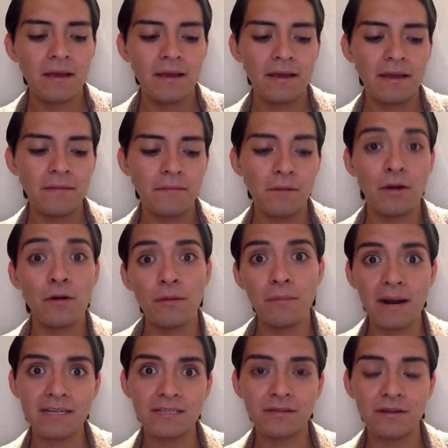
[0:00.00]
Eh, bueno, en
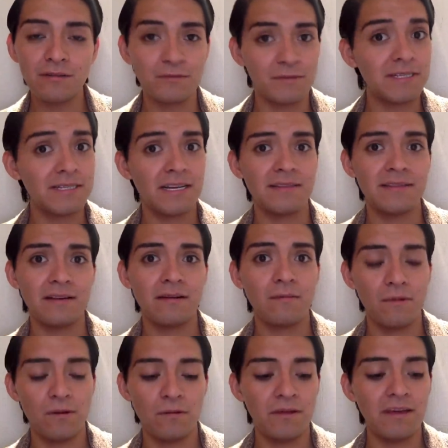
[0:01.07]
marzo del 2007,
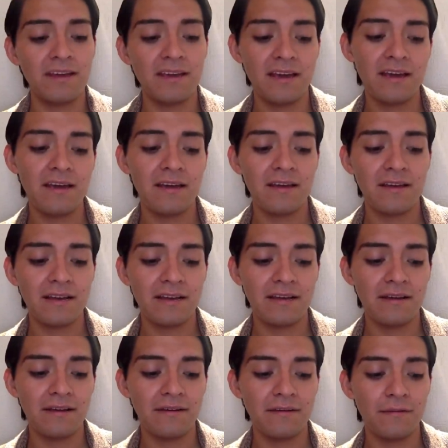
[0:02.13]
como lo dije,
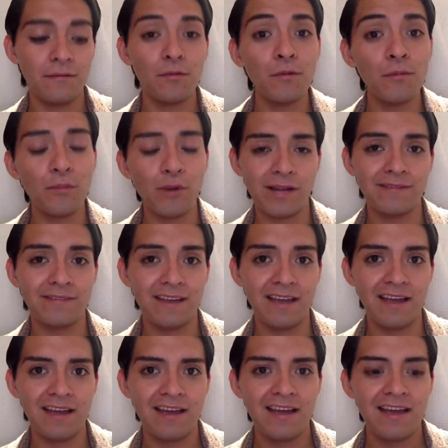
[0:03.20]
eh, hubo un
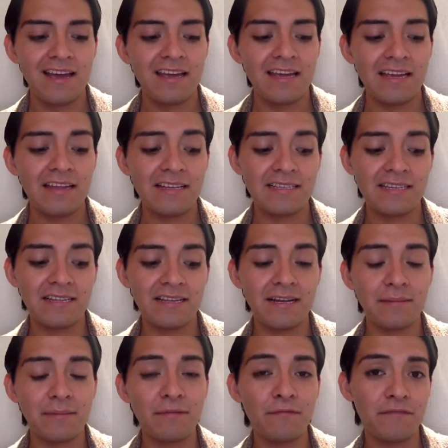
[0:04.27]
puente y
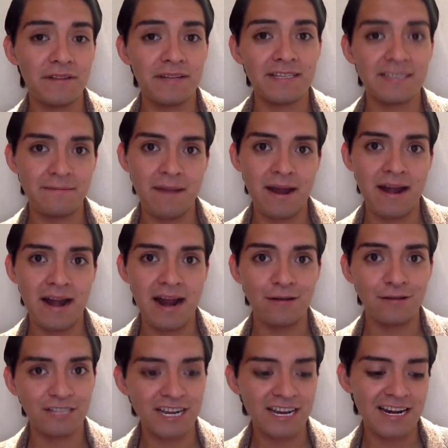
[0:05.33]
decidirme un fin de semana a
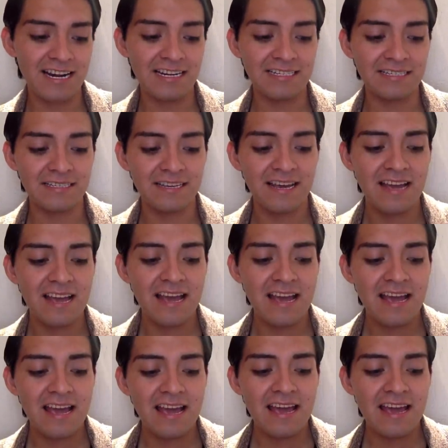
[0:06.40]
Los Ángeles.
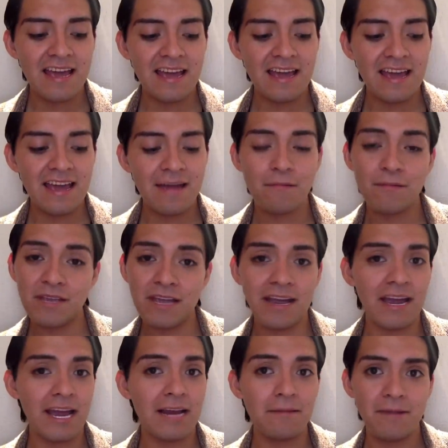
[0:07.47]
Eh,
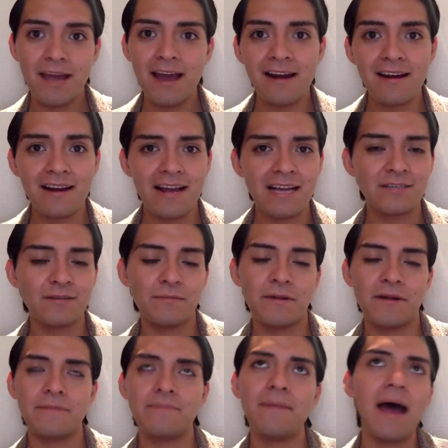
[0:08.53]
llegué el viernes,
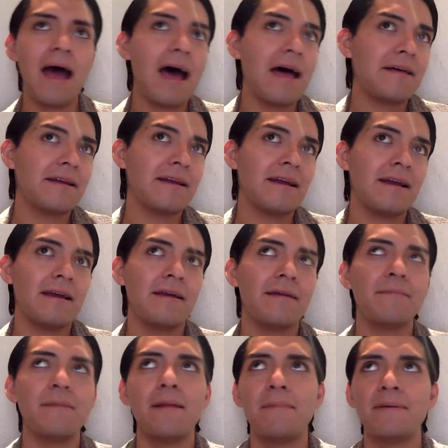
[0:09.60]
super
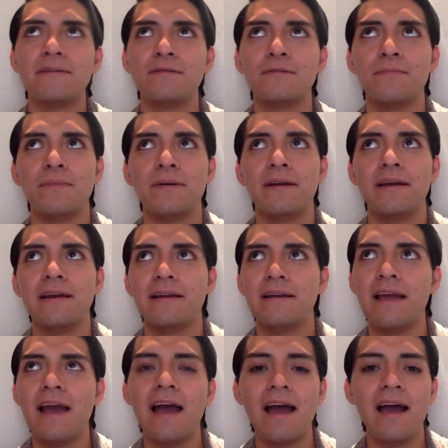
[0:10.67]
padre, me la pasé súper
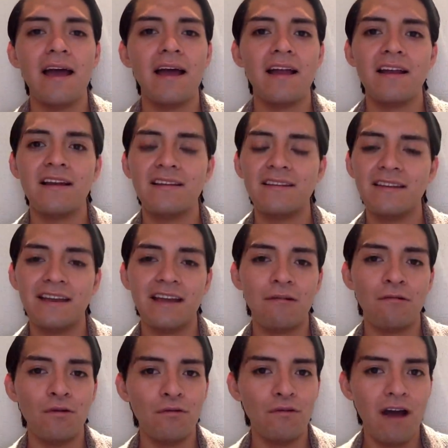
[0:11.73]
genial, llegué
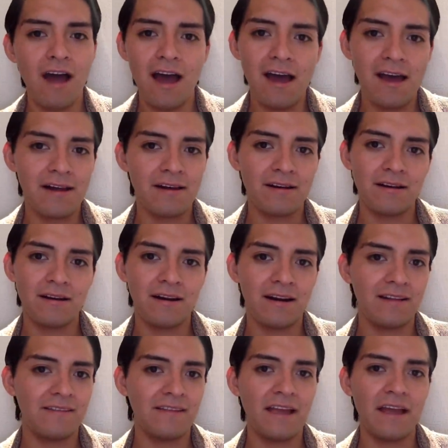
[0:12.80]
a un lugar,
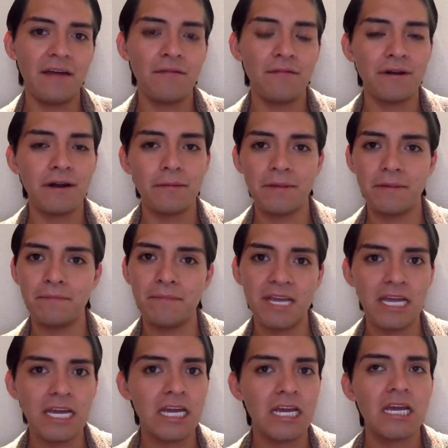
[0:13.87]
renté un Airbnb
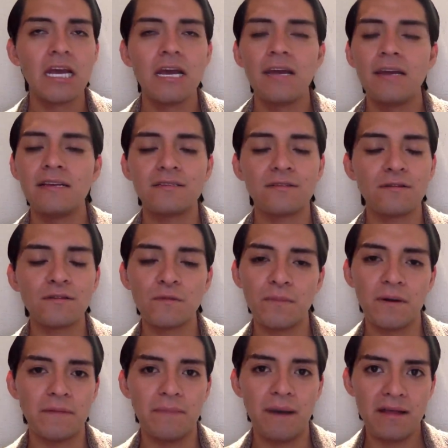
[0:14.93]
y estuvo
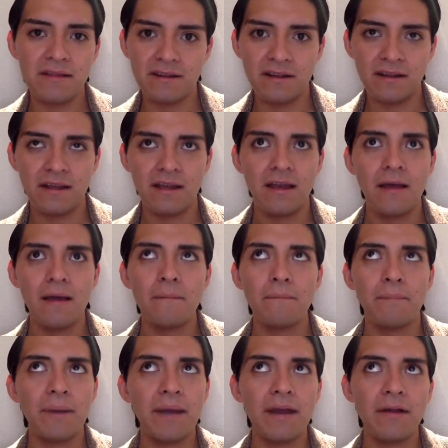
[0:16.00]
súper padre.
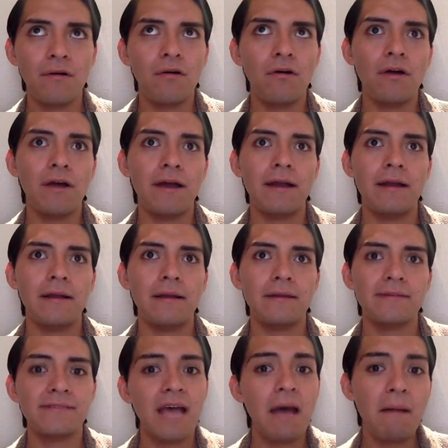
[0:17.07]
Pero
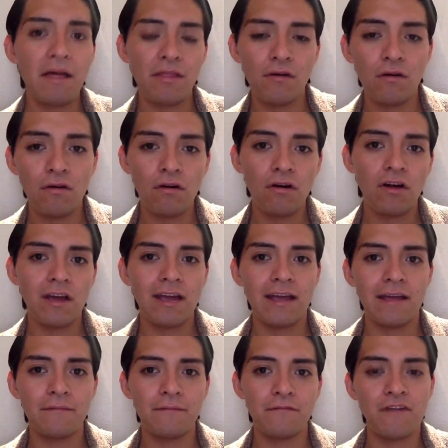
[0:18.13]
el sábado
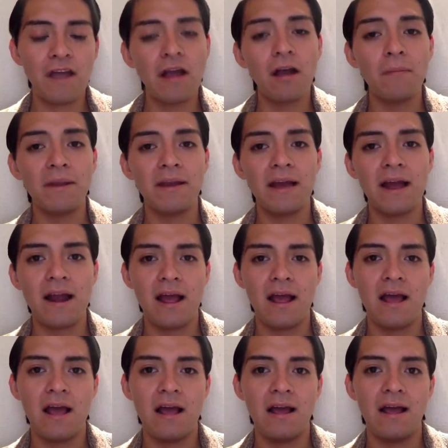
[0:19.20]
em, fui a caminar
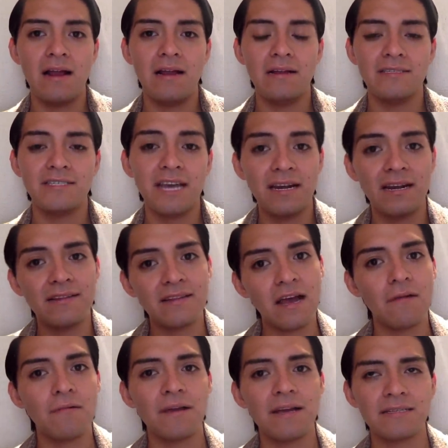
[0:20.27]
al
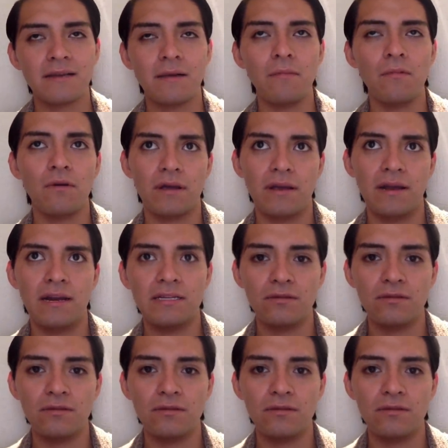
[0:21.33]
Chinatown, que es como que la